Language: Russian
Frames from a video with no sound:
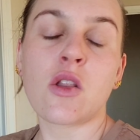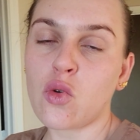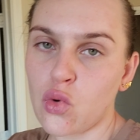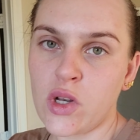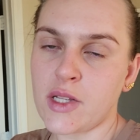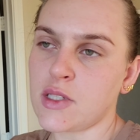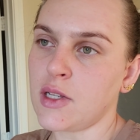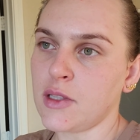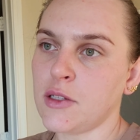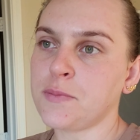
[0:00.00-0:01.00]
но гулять
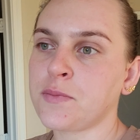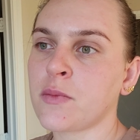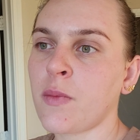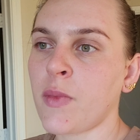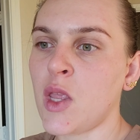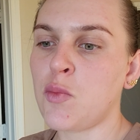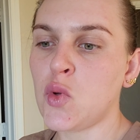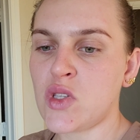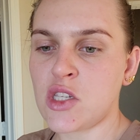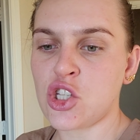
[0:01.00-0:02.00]
надо. И
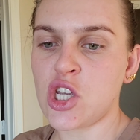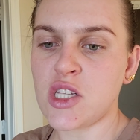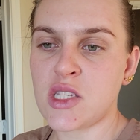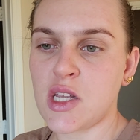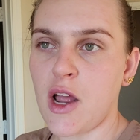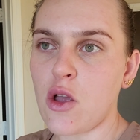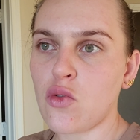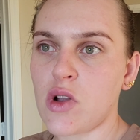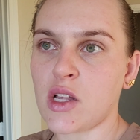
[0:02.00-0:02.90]
плюс я сейчас теряю,